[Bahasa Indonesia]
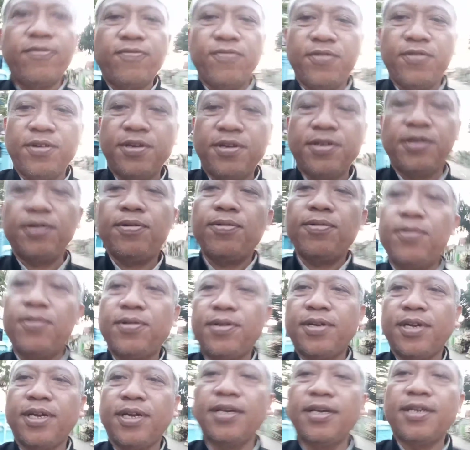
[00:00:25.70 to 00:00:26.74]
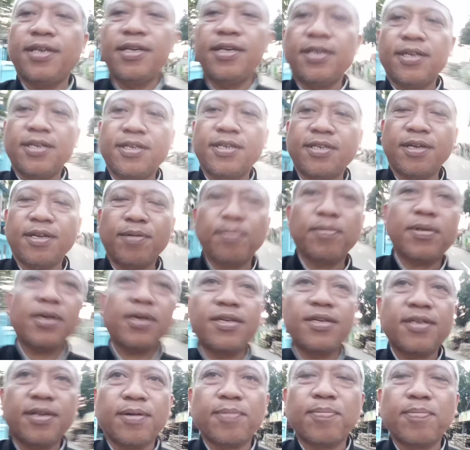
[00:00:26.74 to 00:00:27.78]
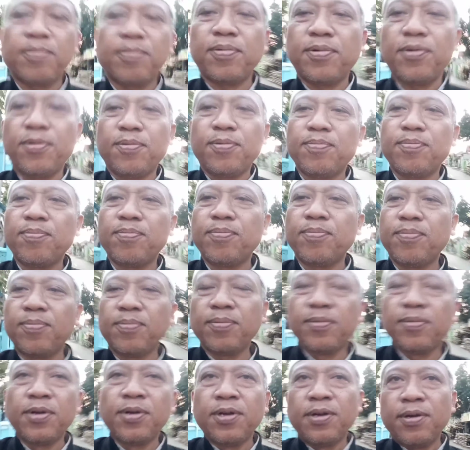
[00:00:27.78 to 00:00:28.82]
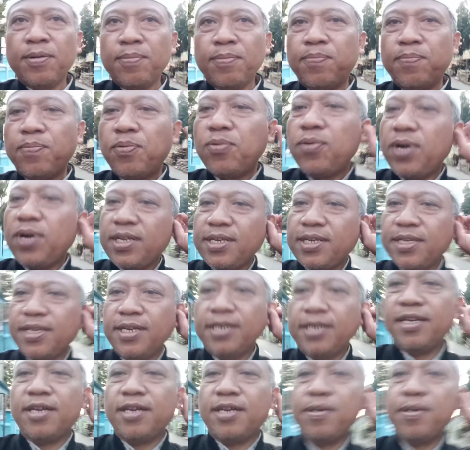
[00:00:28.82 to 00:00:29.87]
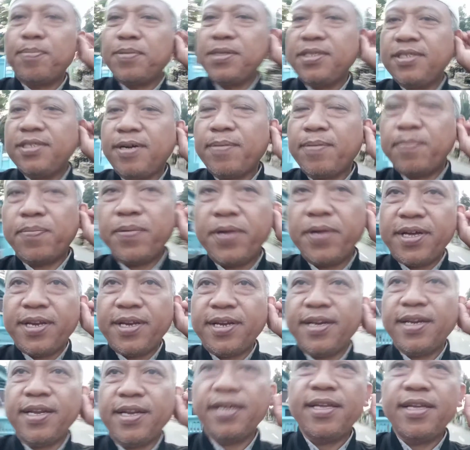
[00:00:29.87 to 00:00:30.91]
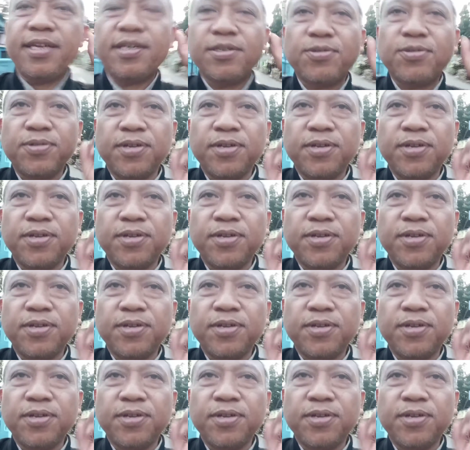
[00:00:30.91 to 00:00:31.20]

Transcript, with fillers: video dan saya merasa belum puas ya dengan pencapaian yang